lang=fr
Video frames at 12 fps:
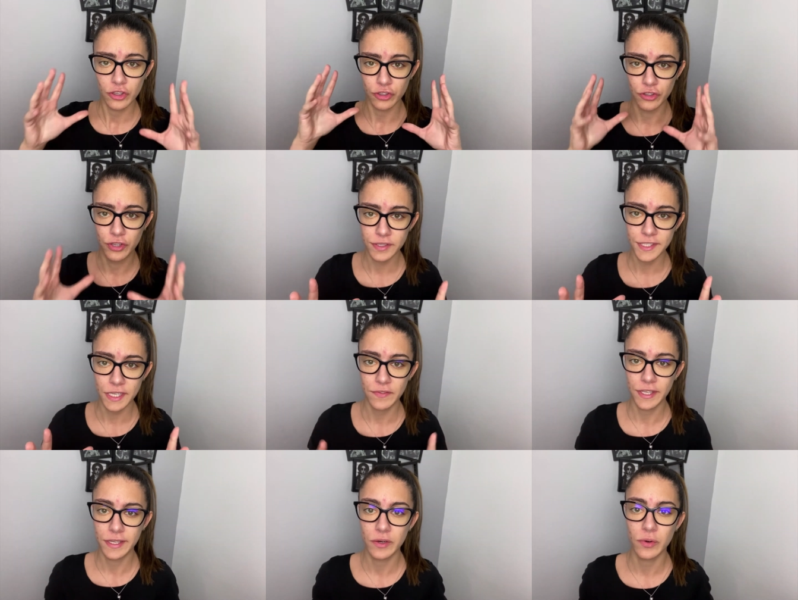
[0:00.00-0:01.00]
Dans cette
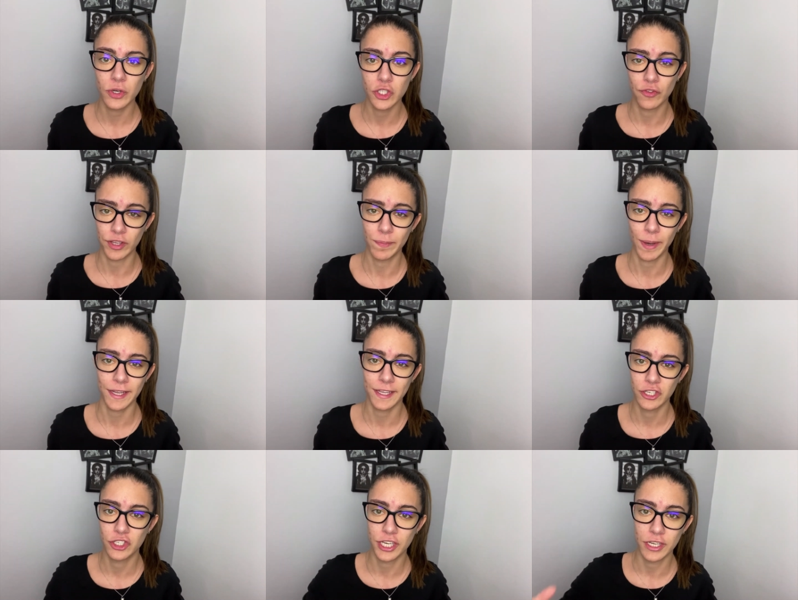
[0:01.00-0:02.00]
vidéo, je vais te
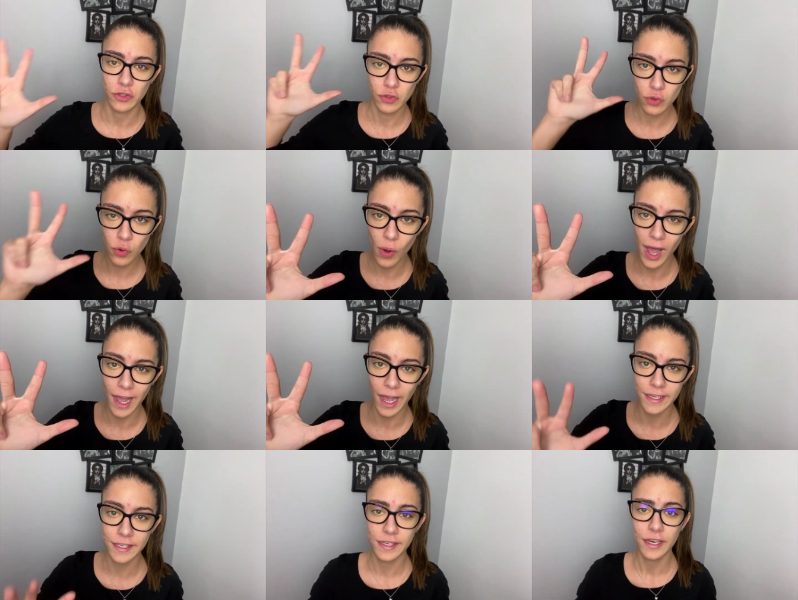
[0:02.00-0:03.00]
partager 3
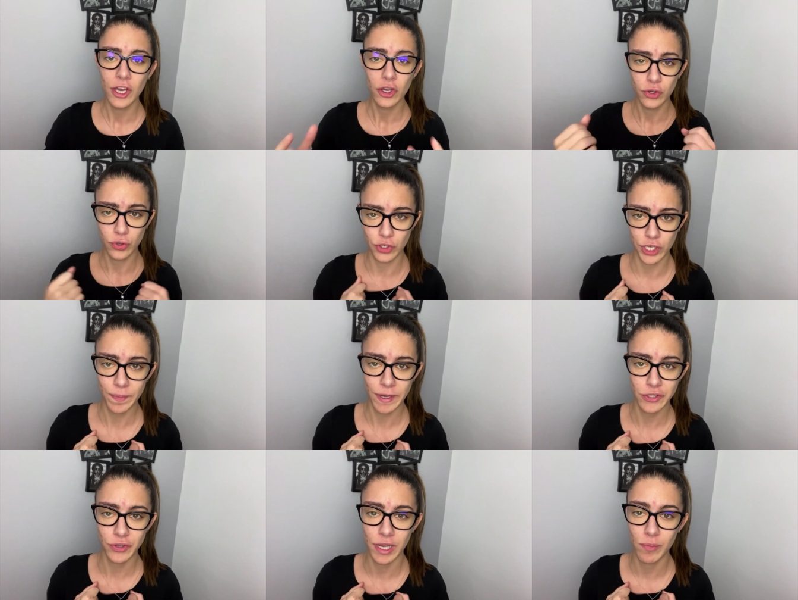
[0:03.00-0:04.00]
hacks que j'ai
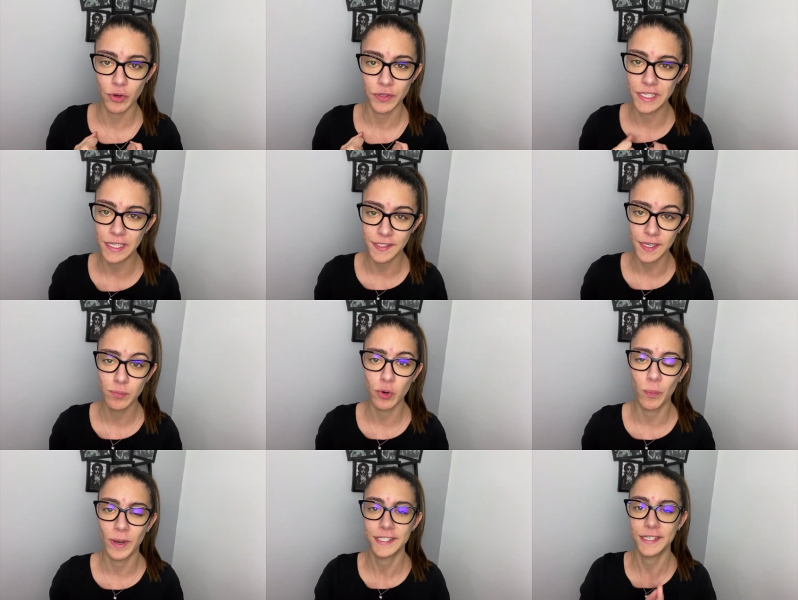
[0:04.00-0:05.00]
personnellement utilisés pour
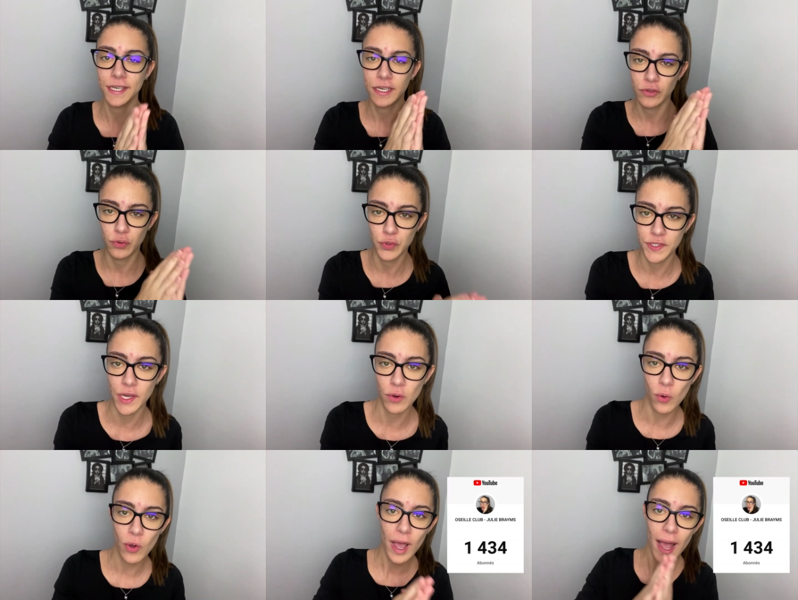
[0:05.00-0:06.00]
passer de
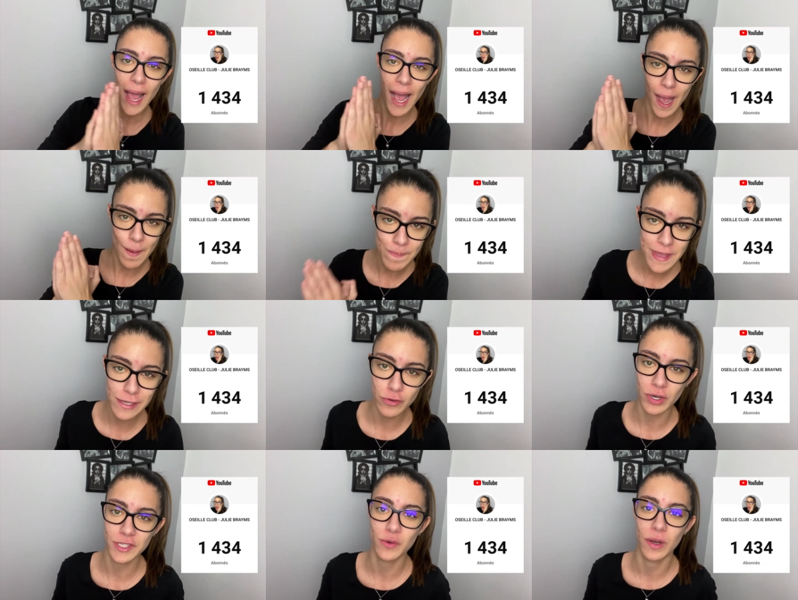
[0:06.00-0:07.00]
0 à
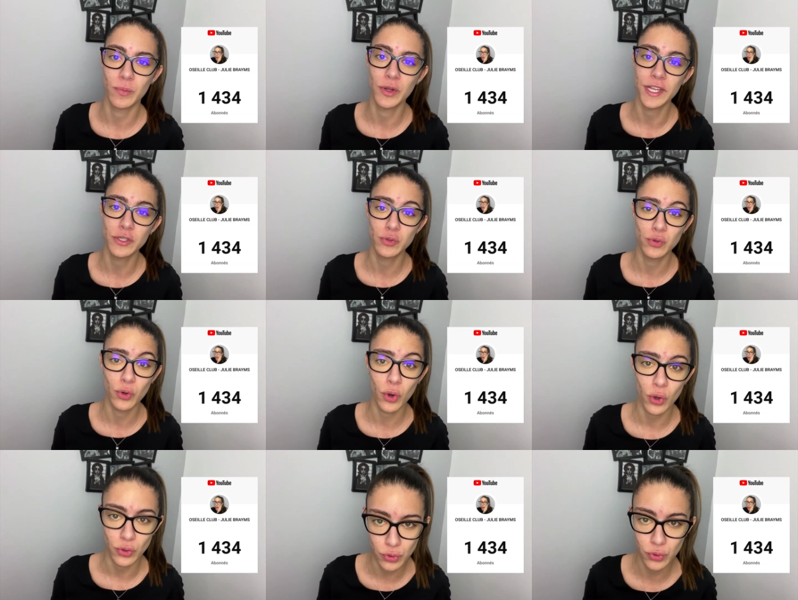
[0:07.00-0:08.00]
1300 abonnés
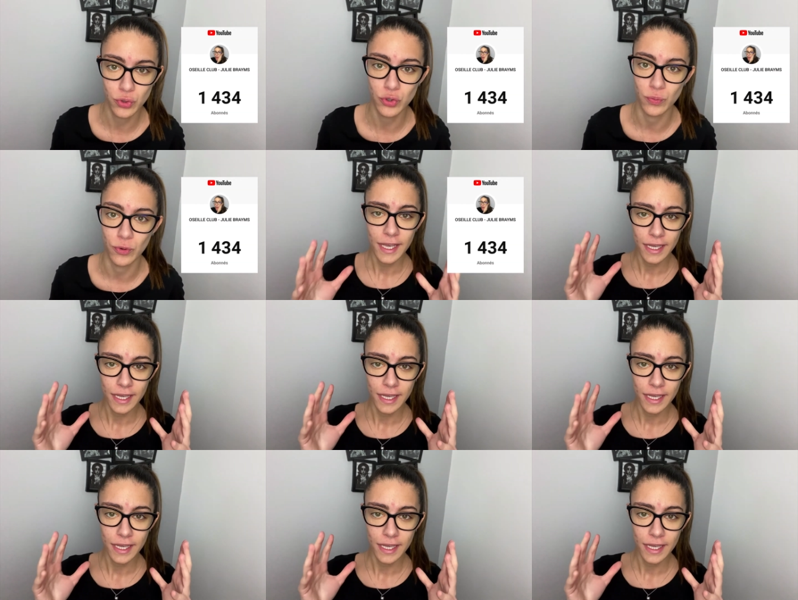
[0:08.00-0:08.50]
sur YouTube.